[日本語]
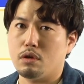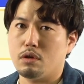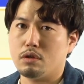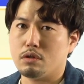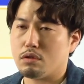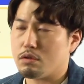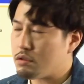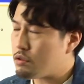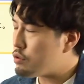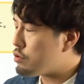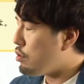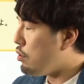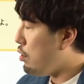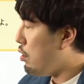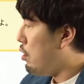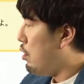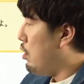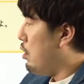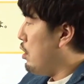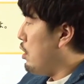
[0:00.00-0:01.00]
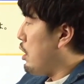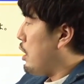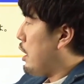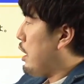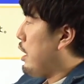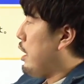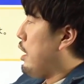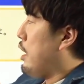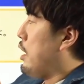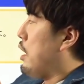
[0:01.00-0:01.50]
そうすると、
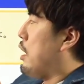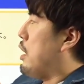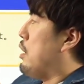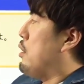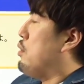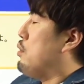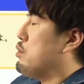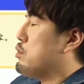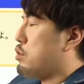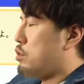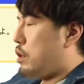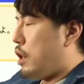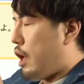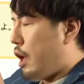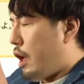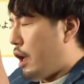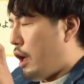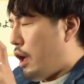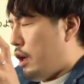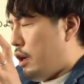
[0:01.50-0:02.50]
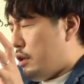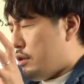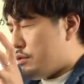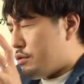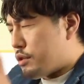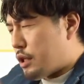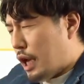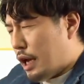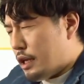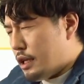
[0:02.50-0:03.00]
えー、大人ふ
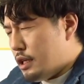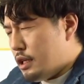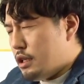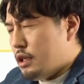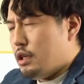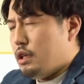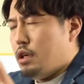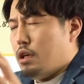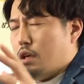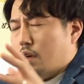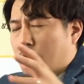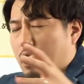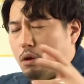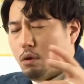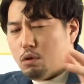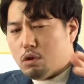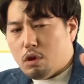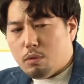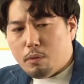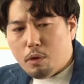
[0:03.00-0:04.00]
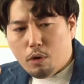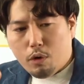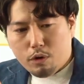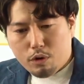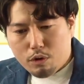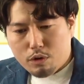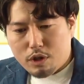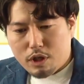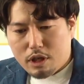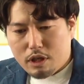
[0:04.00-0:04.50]
たり、子供
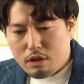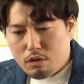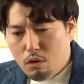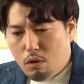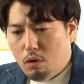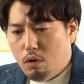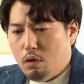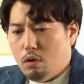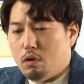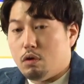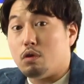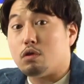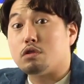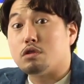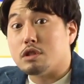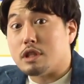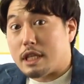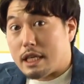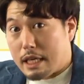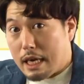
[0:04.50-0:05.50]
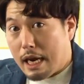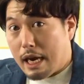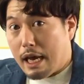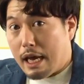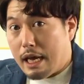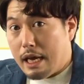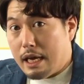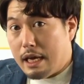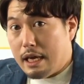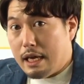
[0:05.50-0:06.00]
よにんのろくにんから、
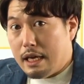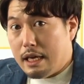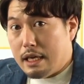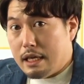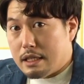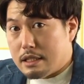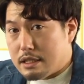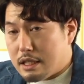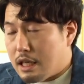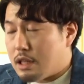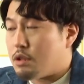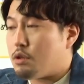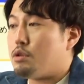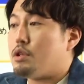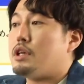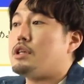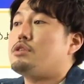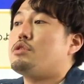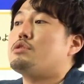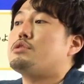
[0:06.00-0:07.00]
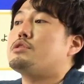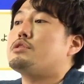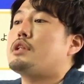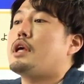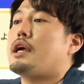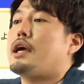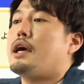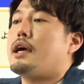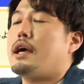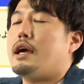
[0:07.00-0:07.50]
セットでひとつって
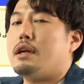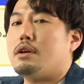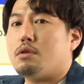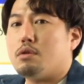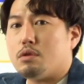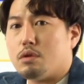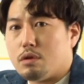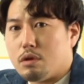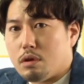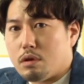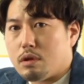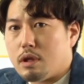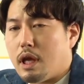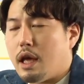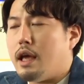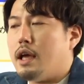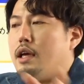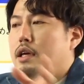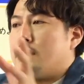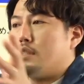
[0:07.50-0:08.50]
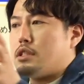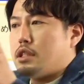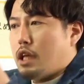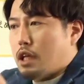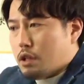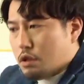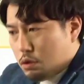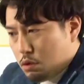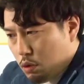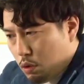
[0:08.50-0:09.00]
考えることによって、
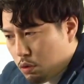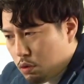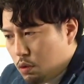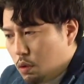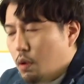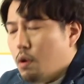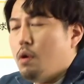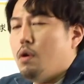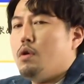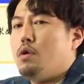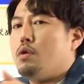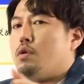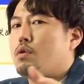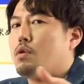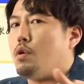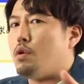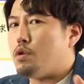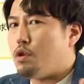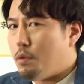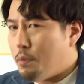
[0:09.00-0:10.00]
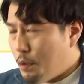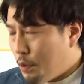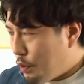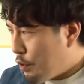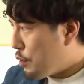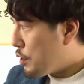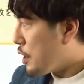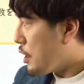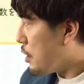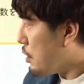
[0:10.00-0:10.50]
セットと子供
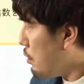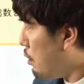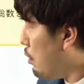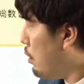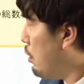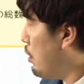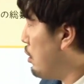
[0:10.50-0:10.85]
よにんの、